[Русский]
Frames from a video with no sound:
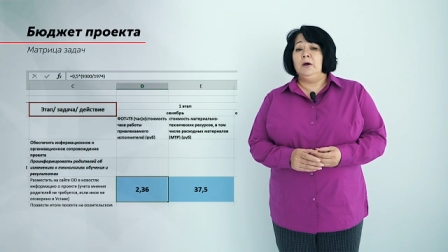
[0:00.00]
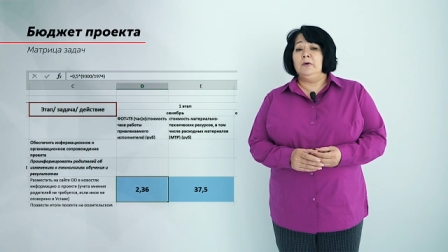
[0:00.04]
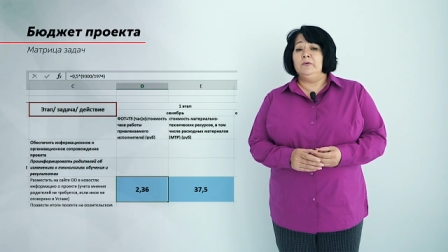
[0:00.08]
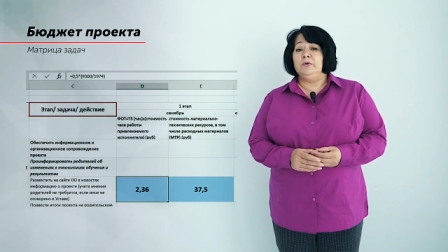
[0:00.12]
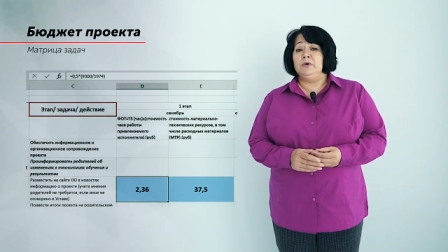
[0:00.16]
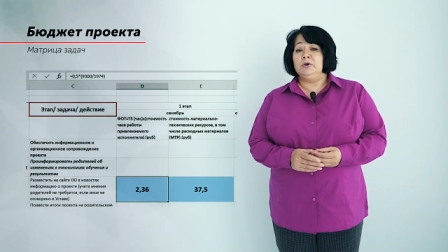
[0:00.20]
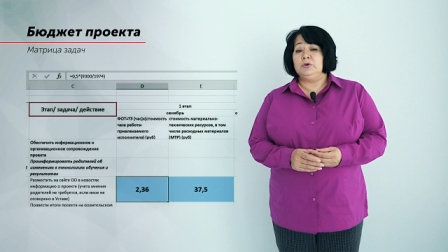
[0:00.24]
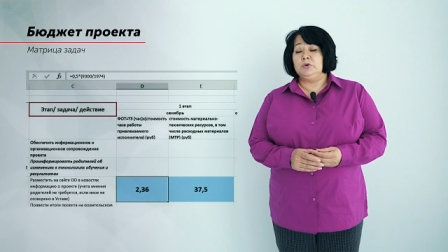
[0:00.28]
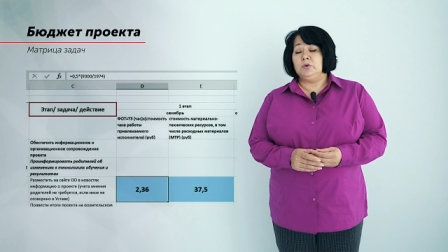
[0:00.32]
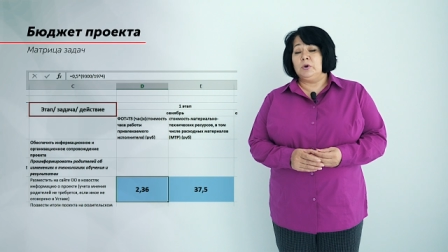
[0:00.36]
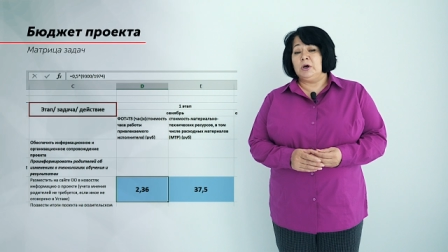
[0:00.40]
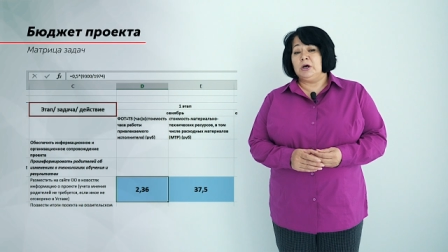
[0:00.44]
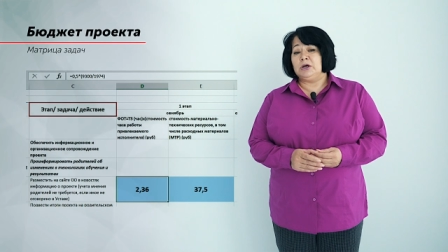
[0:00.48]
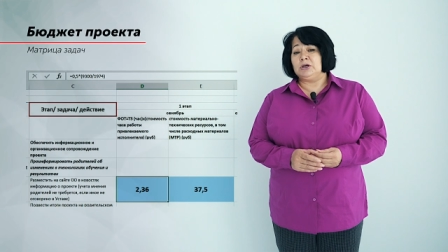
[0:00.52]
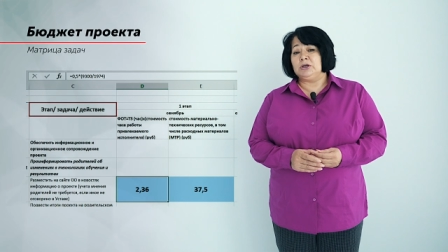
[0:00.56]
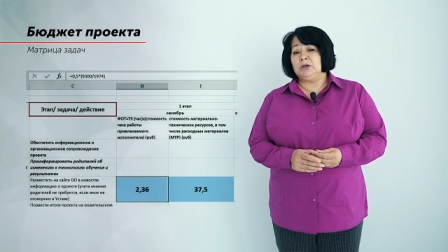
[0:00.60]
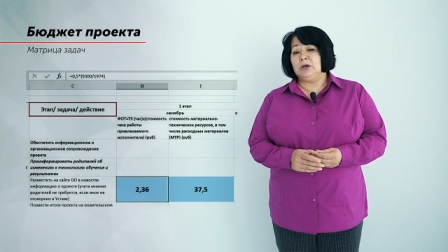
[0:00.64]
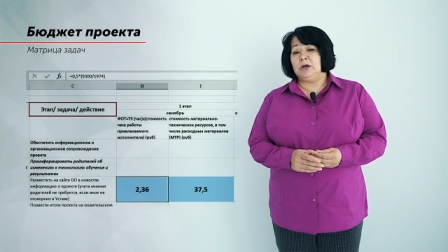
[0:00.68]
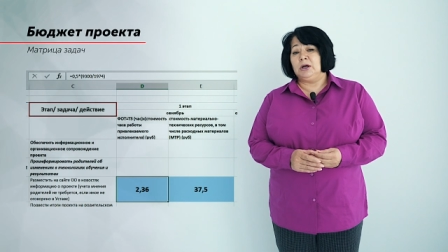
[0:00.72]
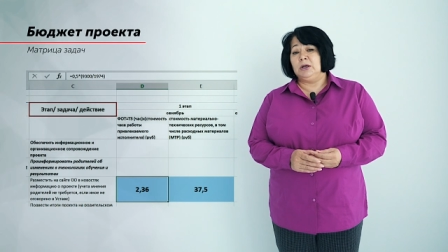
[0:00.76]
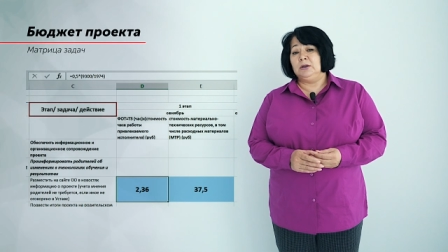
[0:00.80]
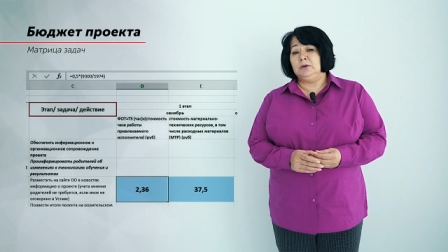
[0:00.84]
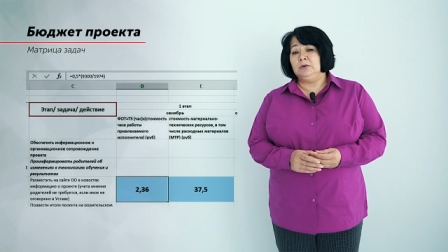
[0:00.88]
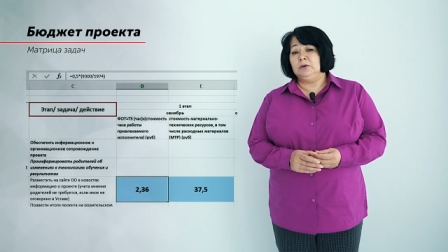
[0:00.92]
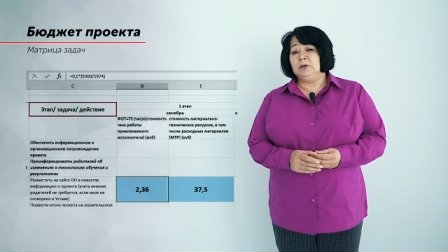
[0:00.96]
Внизу
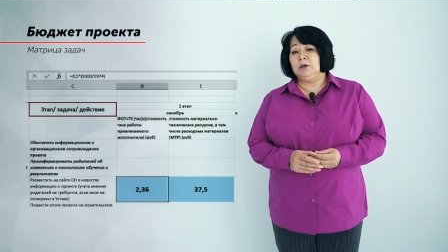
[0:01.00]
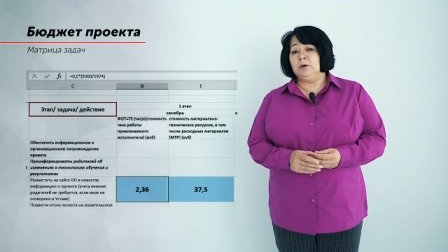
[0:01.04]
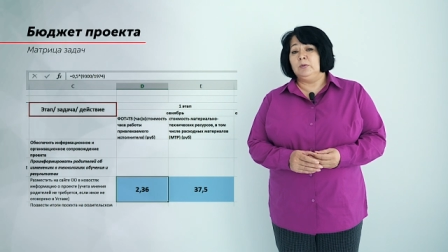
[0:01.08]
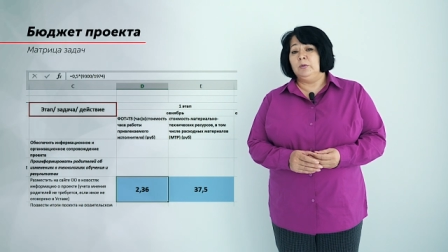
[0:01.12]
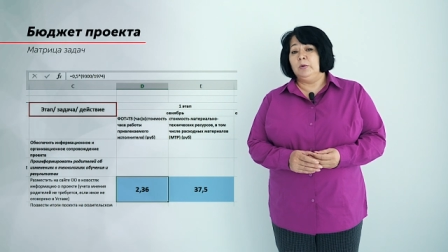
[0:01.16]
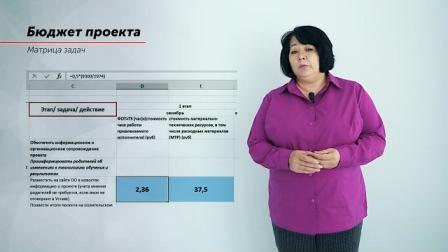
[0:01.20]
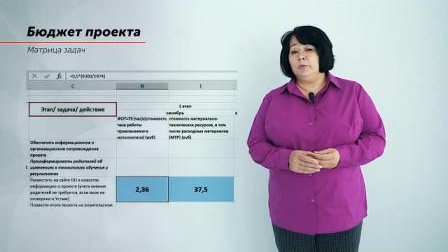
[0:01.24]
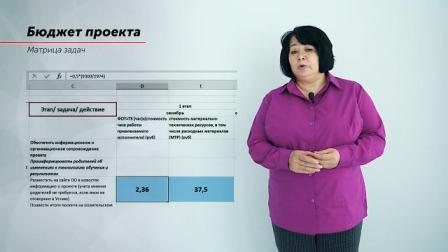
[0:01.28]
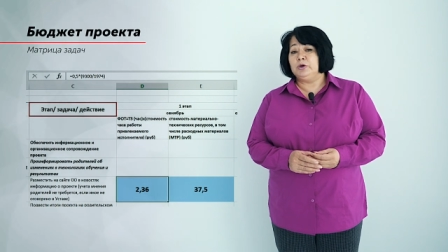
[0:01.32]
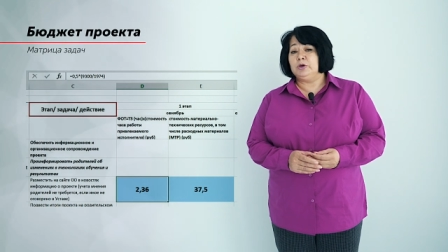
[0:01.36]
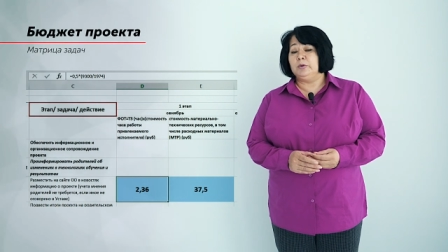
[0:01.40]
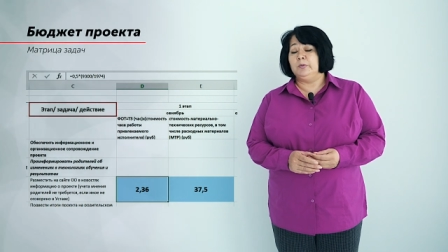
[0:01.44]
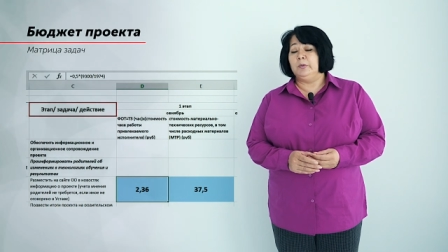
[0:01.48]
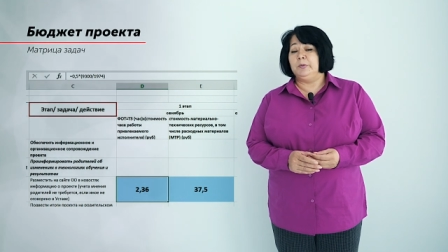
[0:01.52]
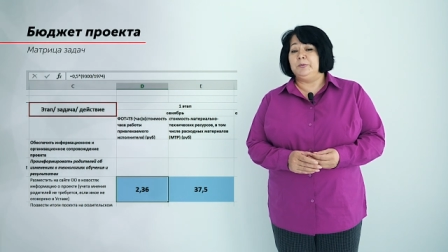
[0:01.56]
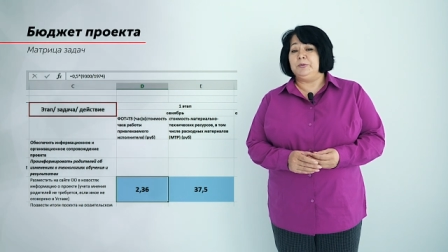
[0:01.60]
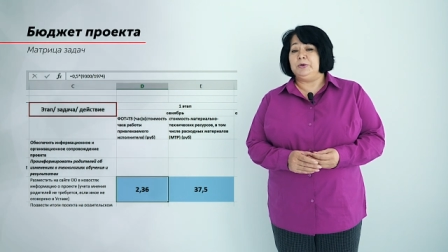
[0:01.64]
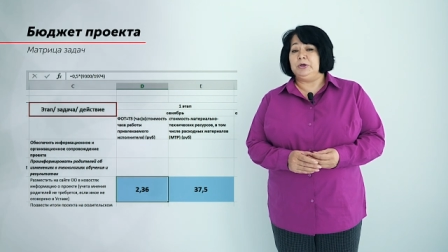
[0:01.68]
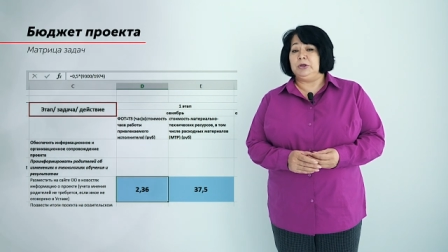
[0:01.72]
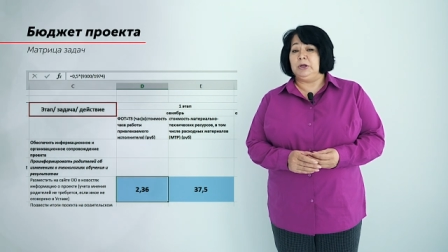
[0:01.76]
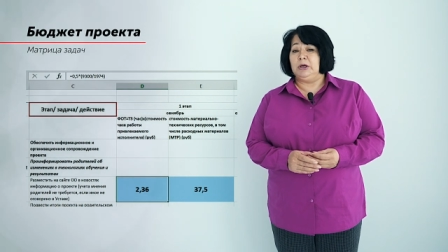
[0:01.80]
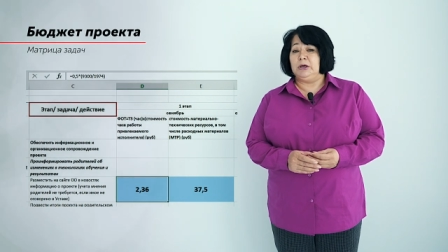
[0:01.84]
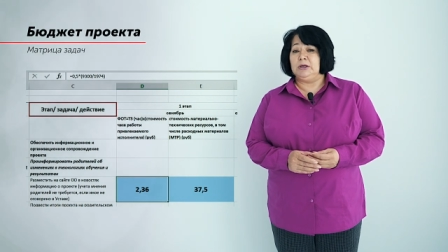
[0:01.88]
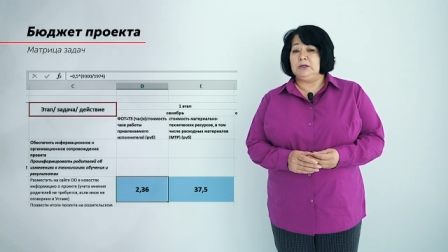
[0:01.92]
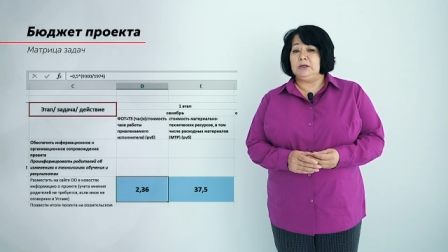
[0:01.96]
каждой колонки мы можем
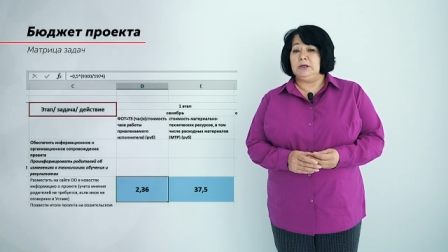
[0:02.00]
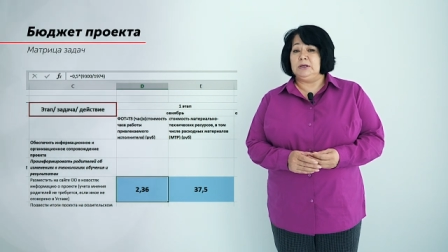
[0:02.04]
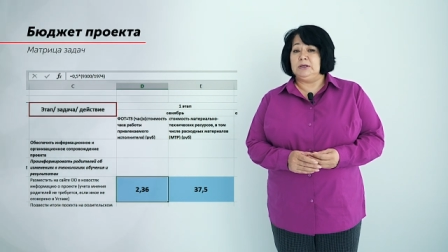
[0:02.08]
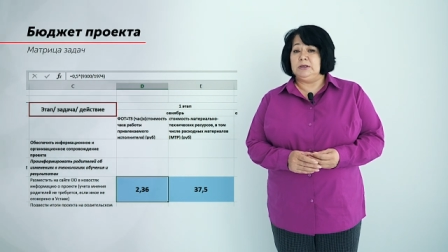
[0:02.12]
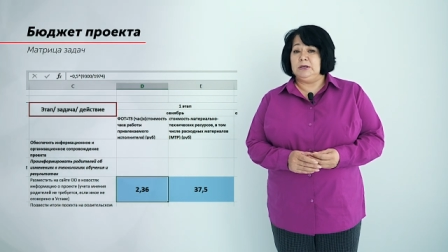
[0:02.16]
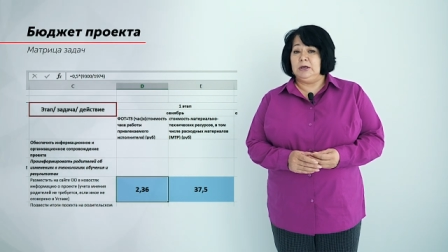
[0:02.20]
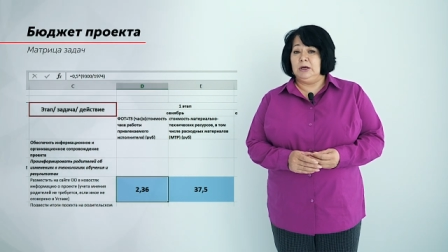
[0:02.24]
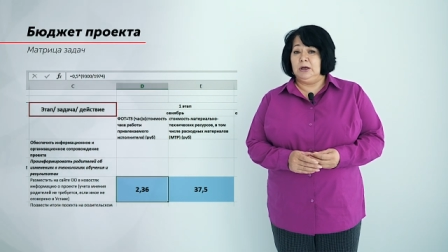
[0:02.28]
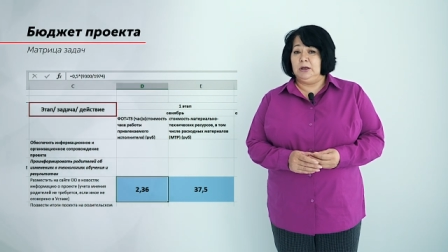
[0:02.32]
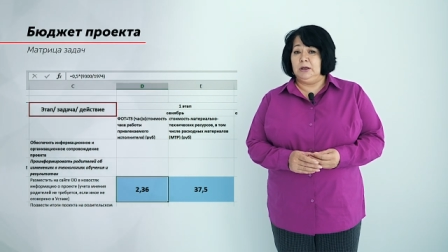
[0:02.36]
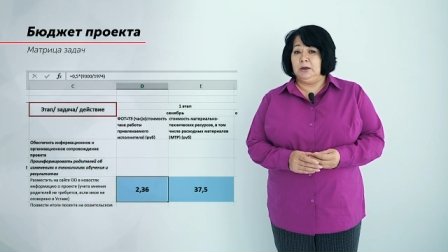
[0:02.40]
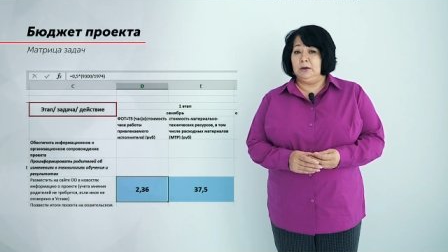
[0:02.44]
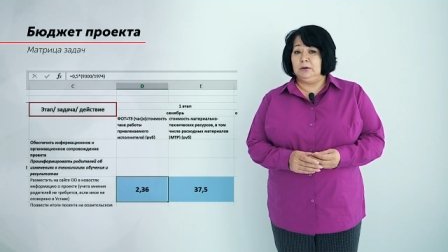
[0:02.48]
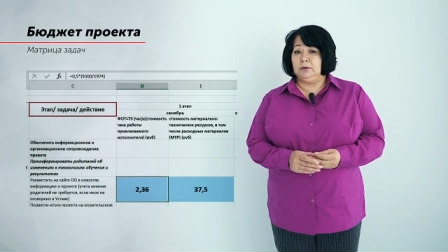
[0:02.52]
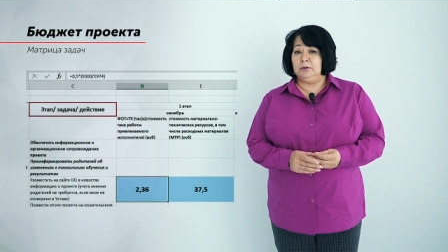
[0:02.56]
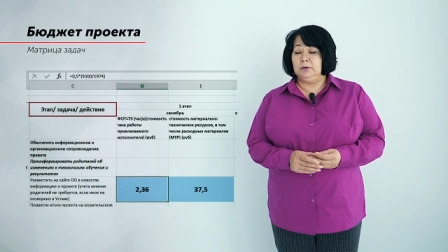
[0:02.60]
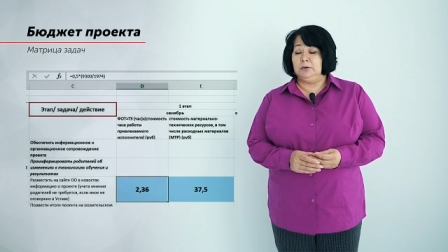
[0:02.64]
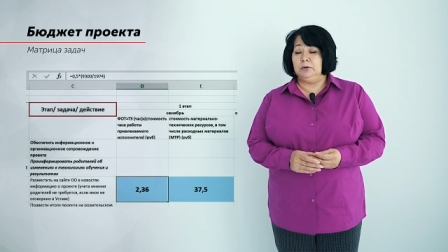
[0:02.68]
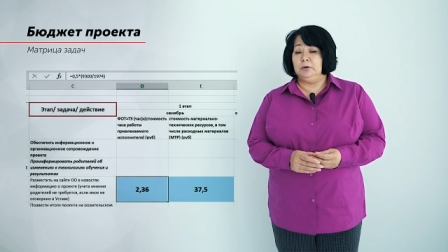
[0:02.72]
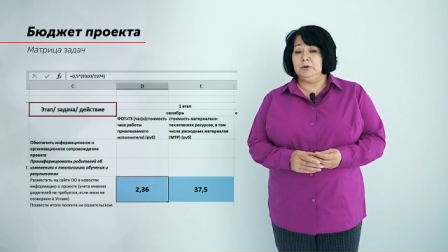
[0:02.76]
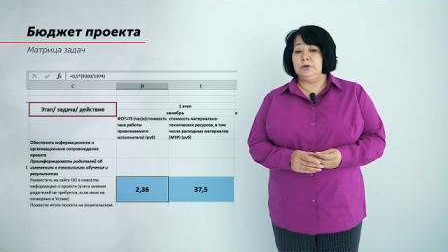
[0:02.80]
посчитать отдельно,